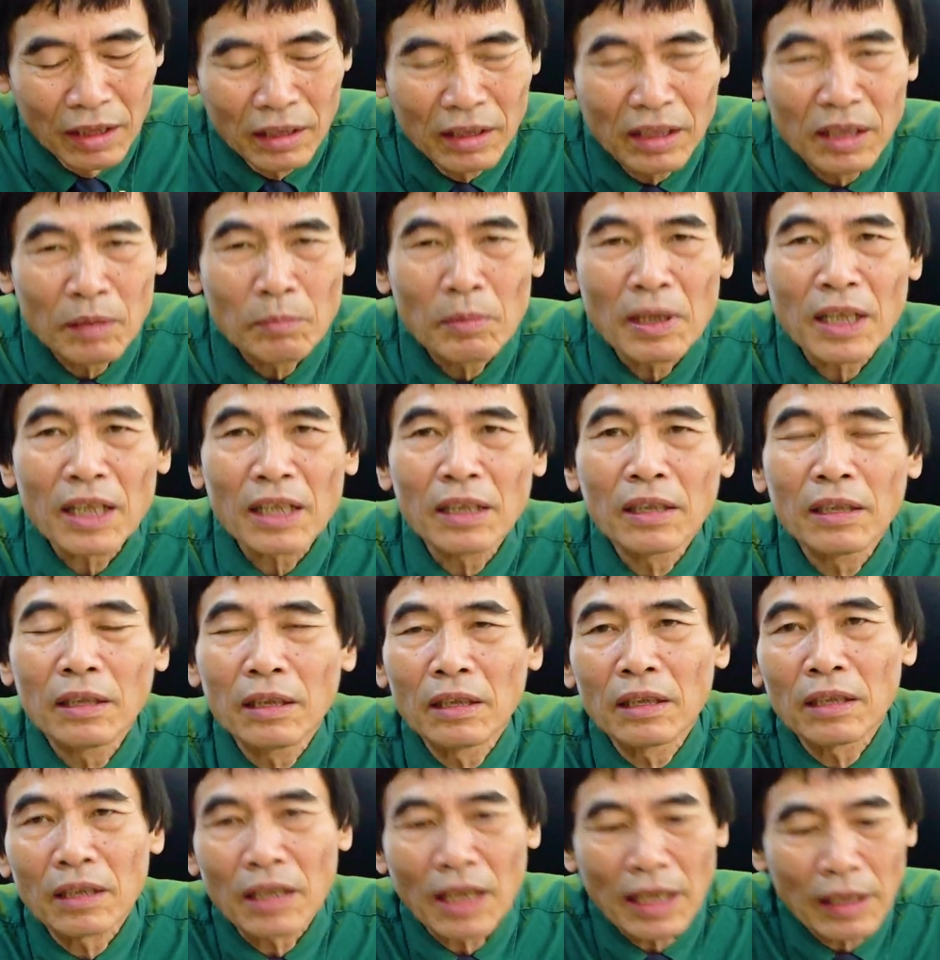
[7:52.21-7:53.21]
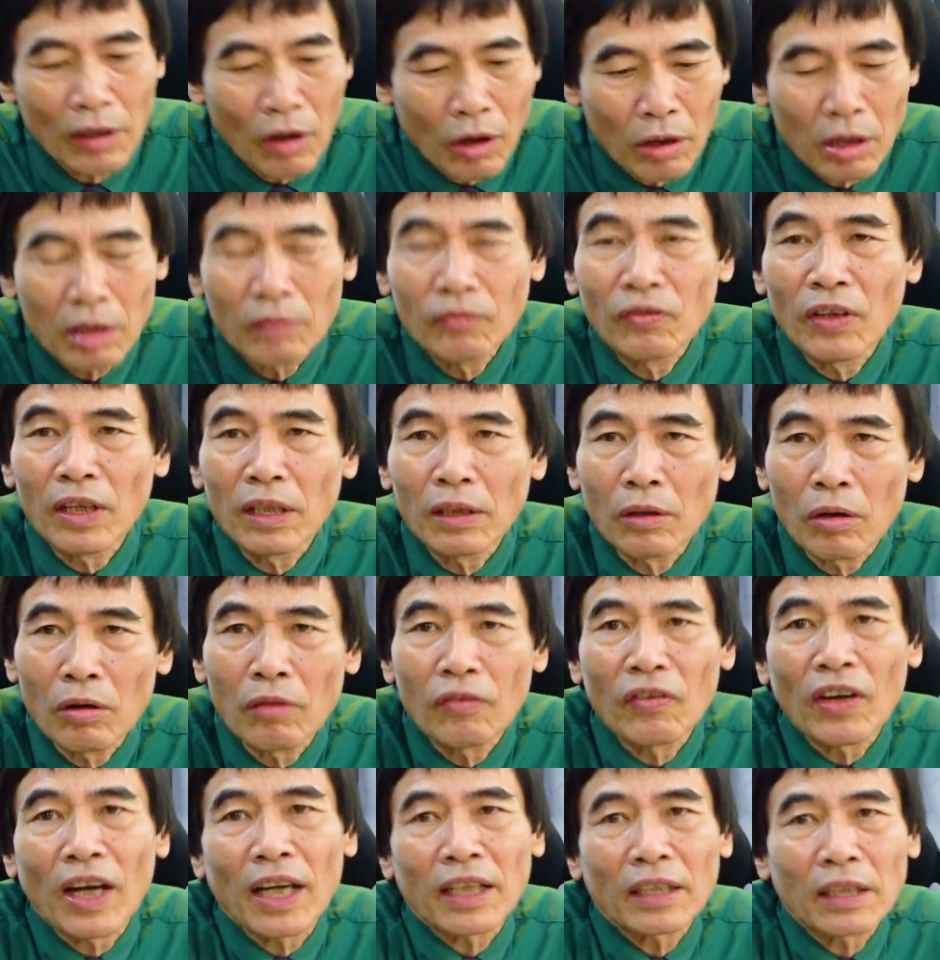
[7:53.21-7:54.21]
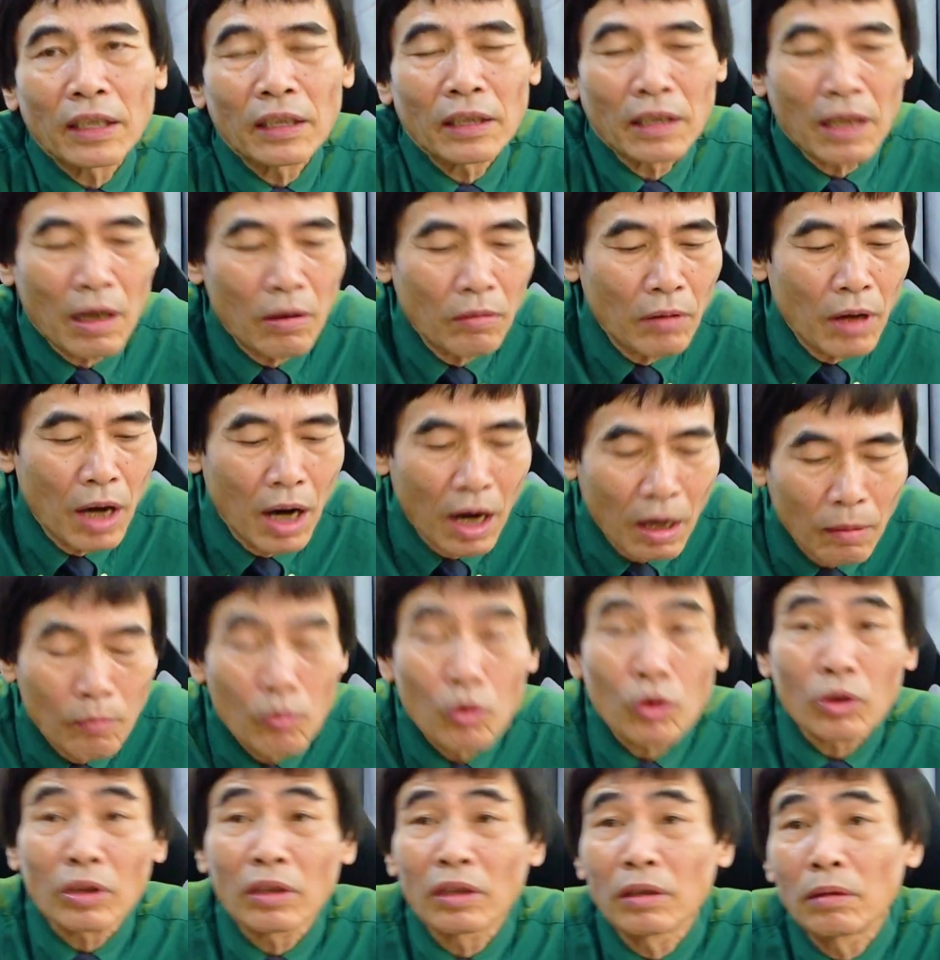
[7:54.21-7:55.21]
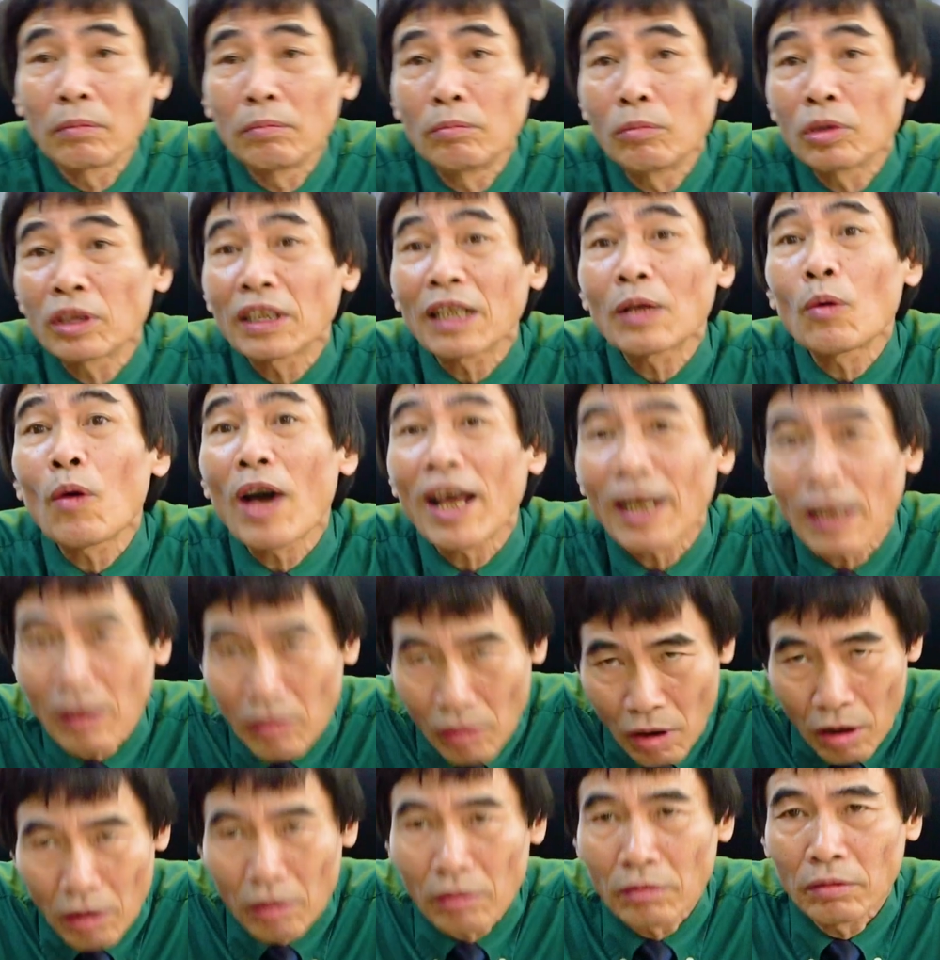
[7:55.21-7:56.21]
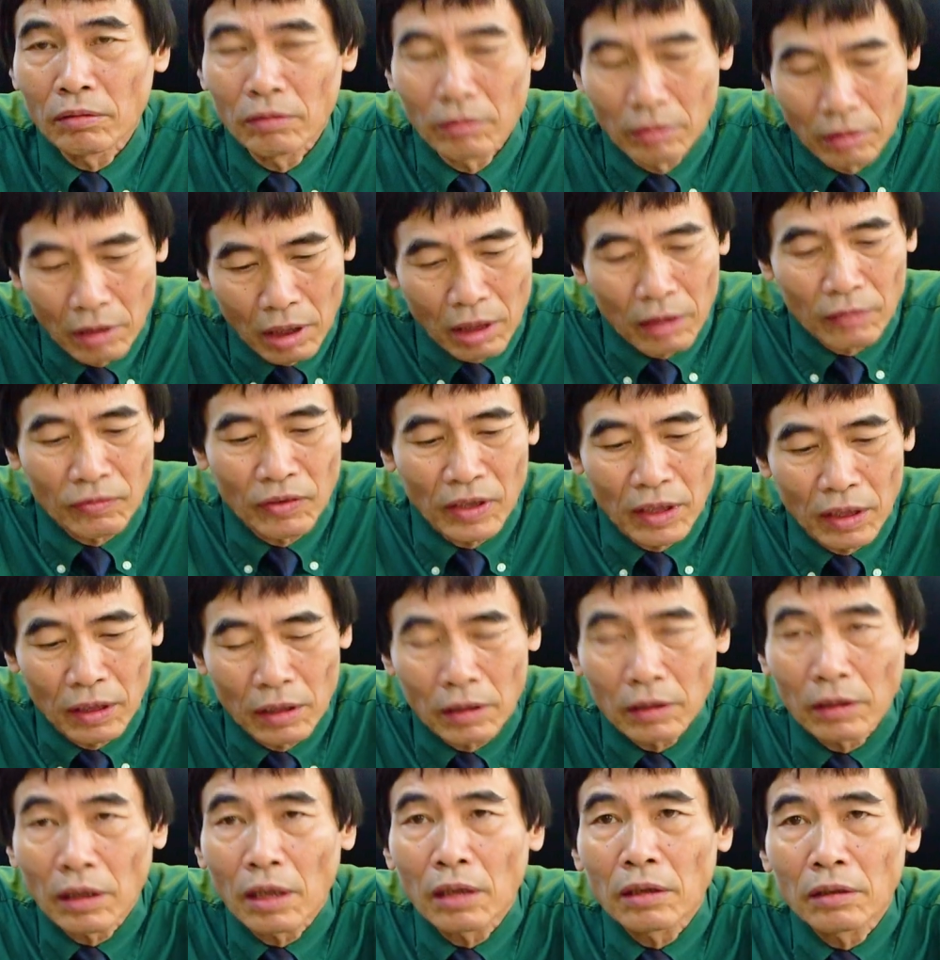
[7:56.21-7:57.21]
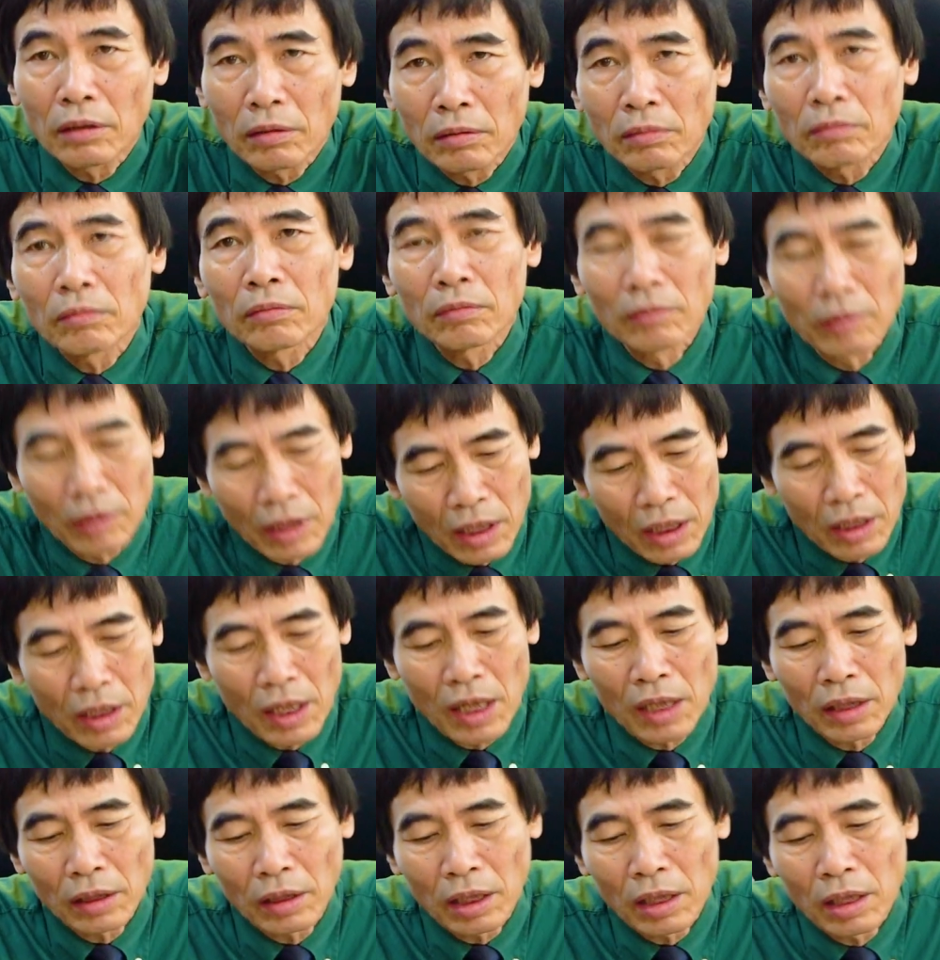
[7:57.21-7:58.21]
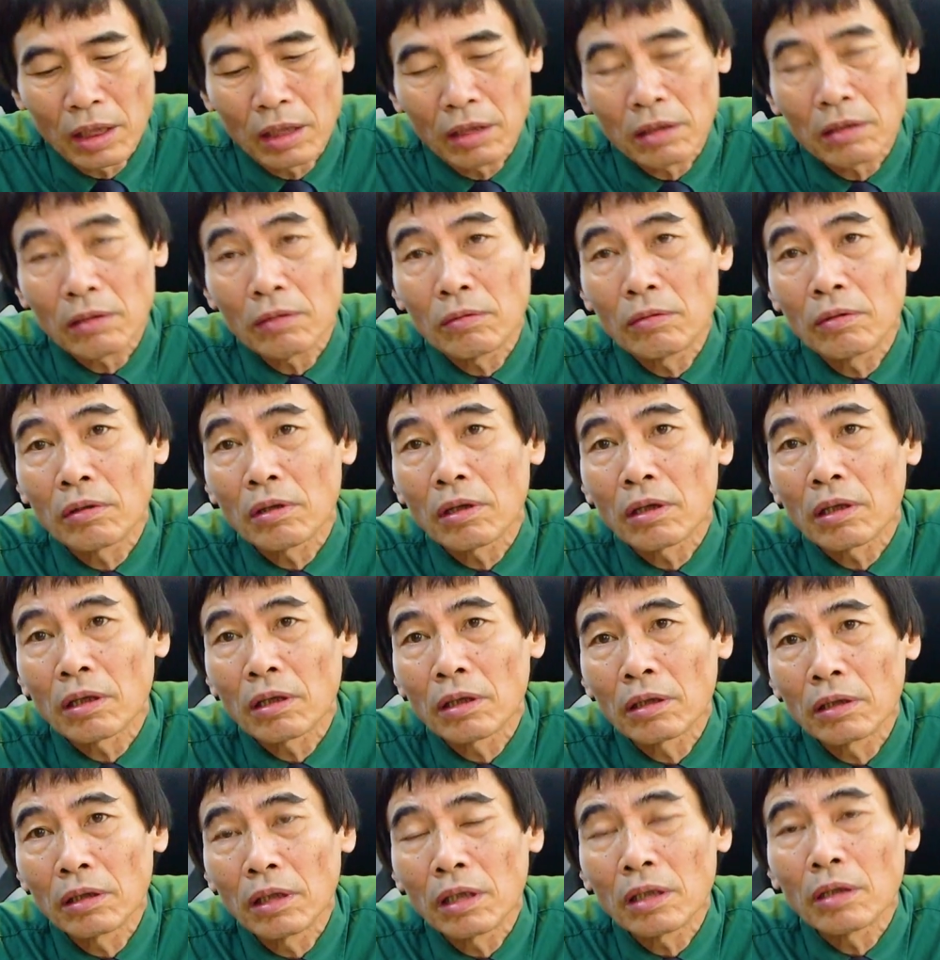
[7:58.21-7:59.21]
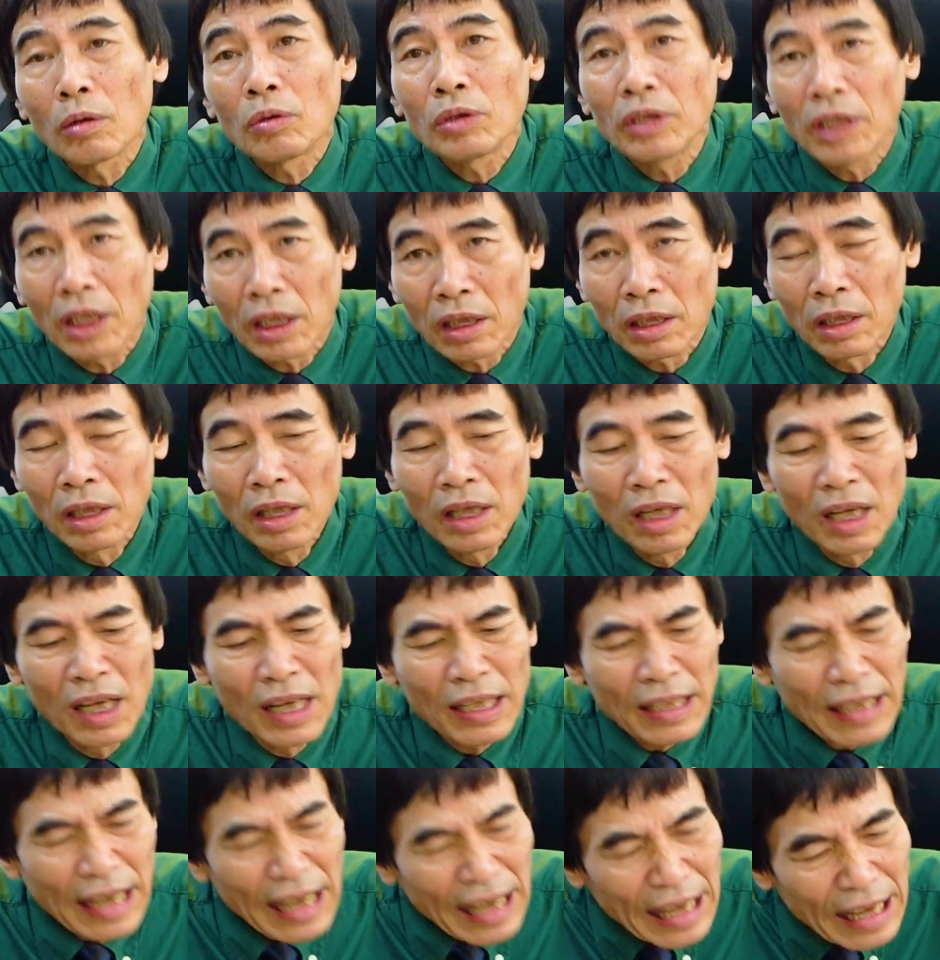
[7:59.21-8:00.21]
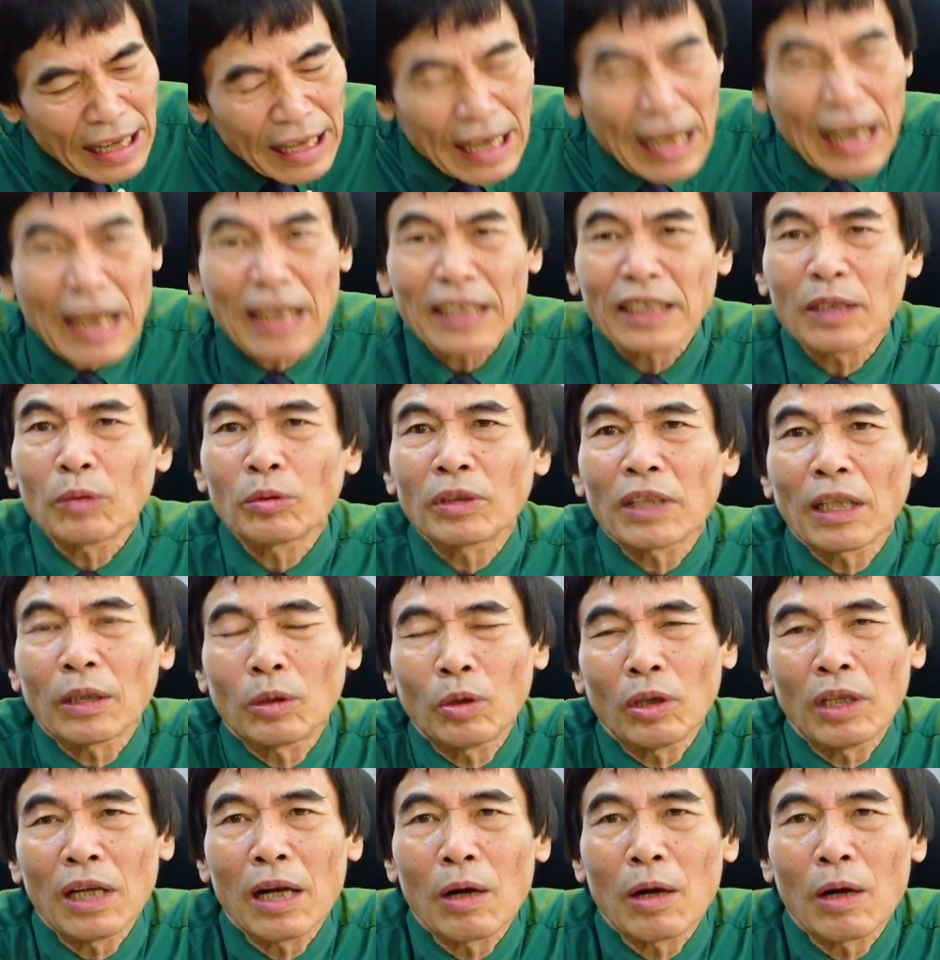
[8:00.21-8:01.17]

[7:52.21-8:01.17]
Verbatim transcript: nhưng mà cái cái đó nó vẫn có vẻ thành công ở một một giai đoạn nào đó là vì nó tận dụng cái nghề thơ của người đối diện kể cả trong sản xuất